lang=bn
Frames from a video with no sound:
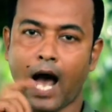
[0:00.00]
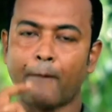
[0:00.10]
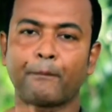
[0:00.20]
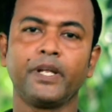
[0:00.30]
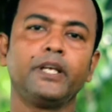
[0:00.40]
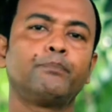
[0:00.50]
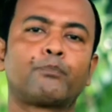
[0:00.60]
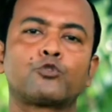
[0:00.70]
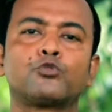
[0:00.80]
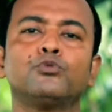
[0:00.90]
আপনি
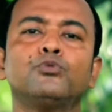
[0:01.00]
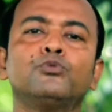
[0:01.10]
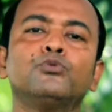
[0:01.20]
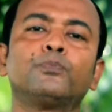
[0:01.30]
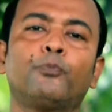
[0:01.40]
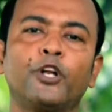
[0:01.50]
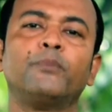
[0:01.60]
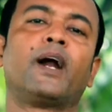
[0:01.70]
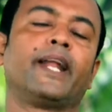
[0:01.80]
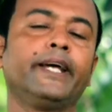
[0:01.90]
প্রচুর
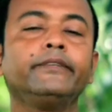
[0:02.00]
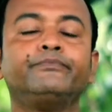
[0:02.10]
পরিমাণে